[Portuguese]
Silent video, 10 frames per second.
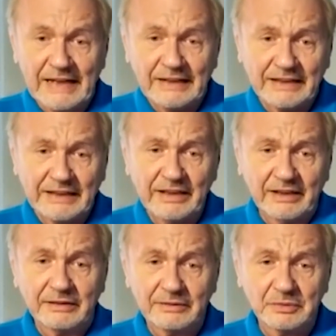Eles
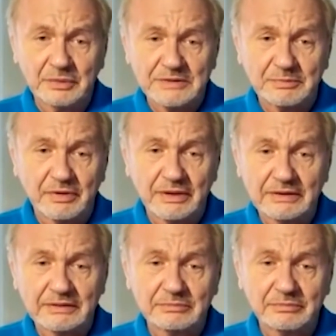tiveram um filho que
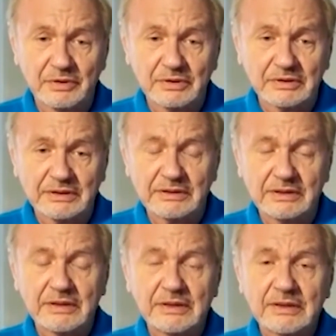nasceu no Brooklyn.